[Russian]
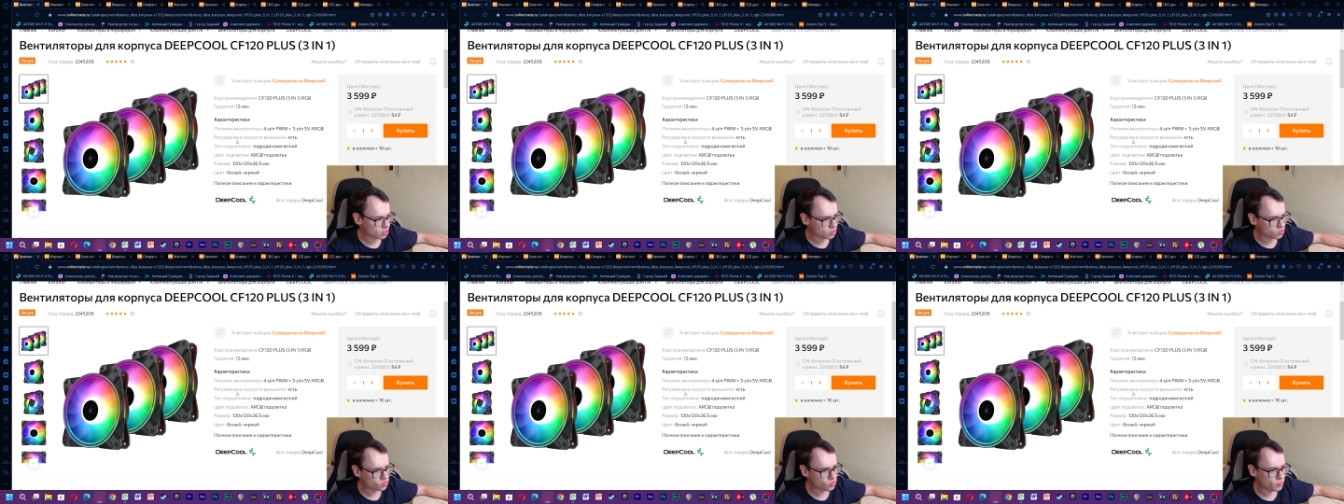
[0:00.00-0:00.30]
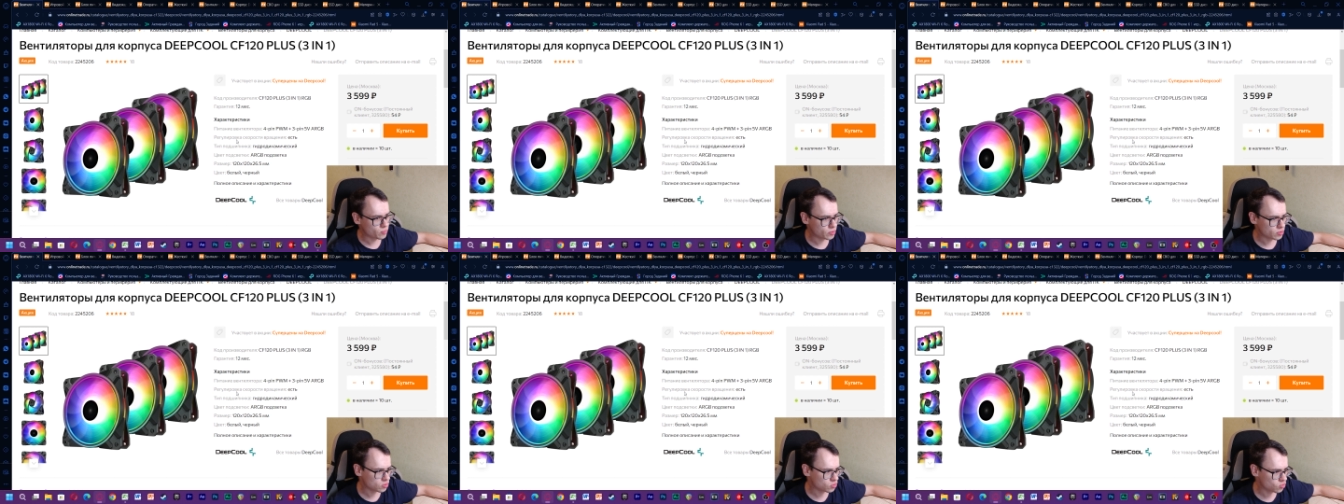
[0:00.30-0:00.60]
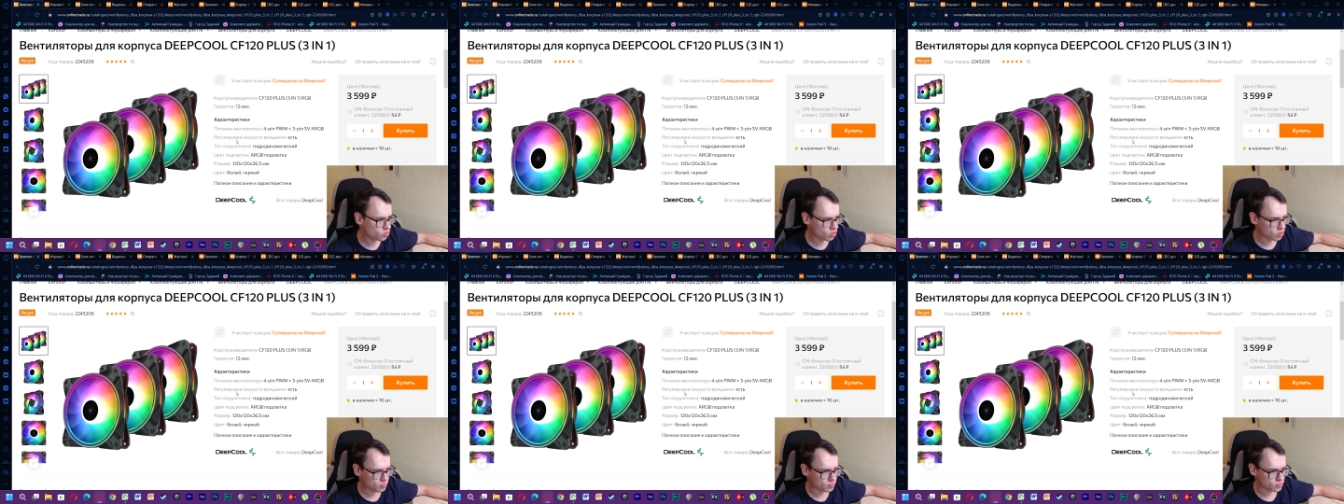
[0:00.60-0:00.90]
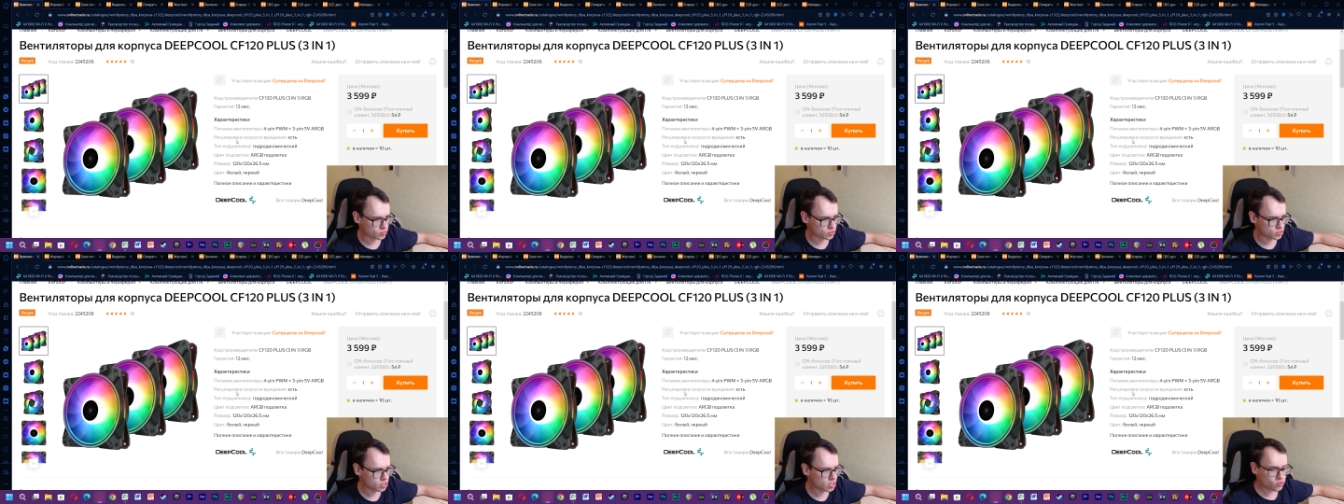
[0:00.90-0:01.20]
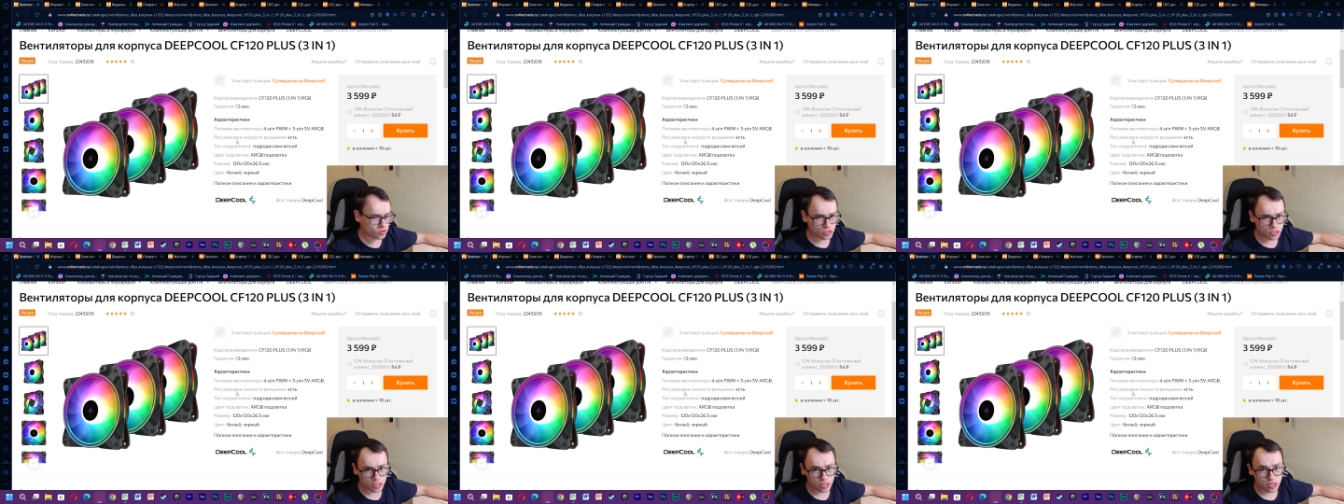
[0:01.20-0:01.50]
как купил корпус в
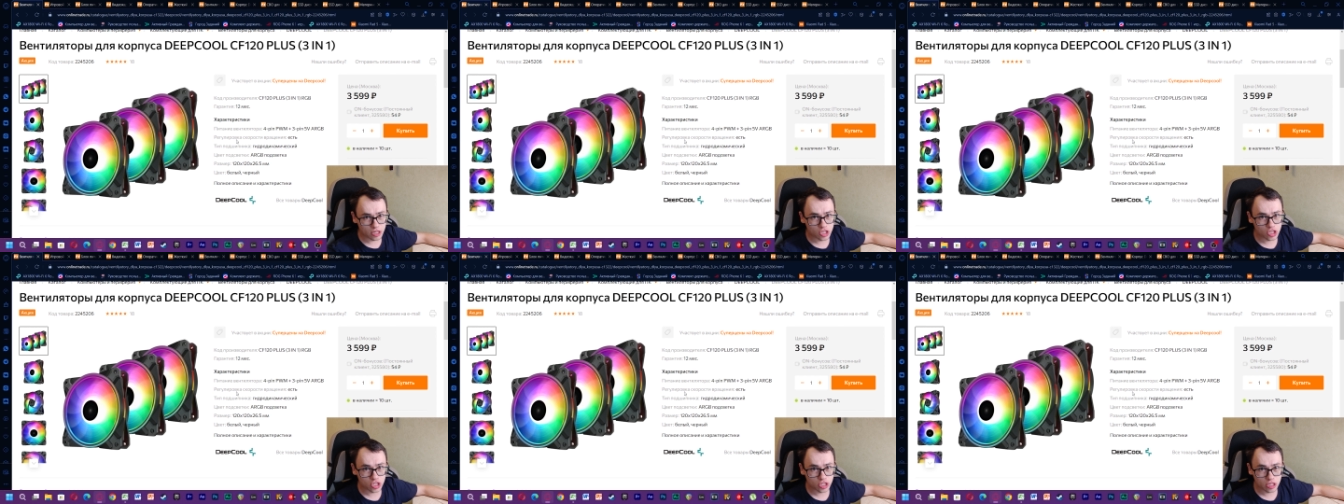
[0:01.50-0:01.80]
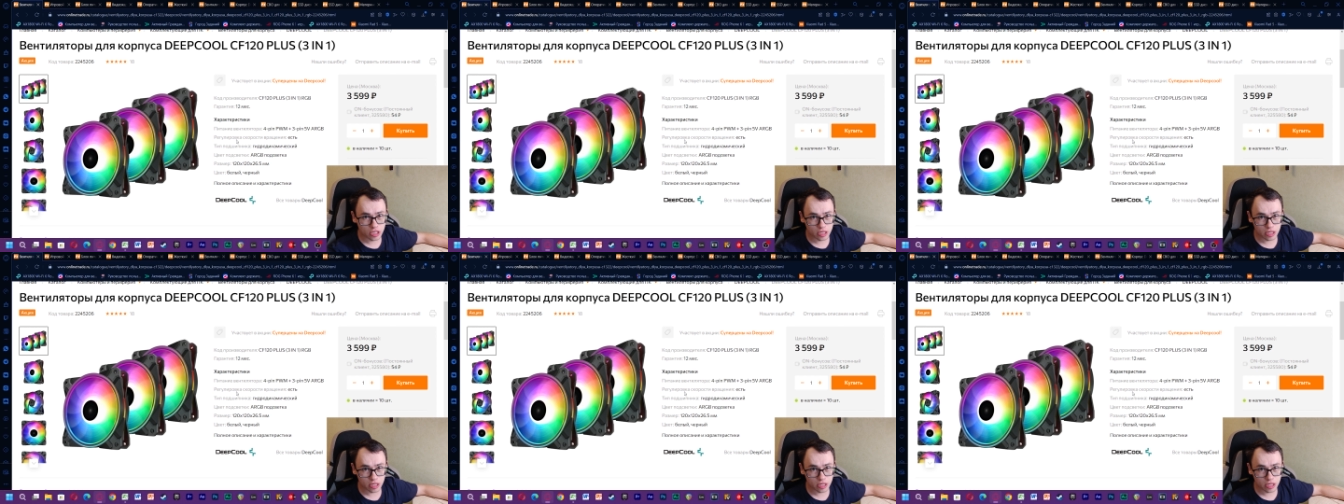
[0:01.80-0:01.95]
розыгрыше,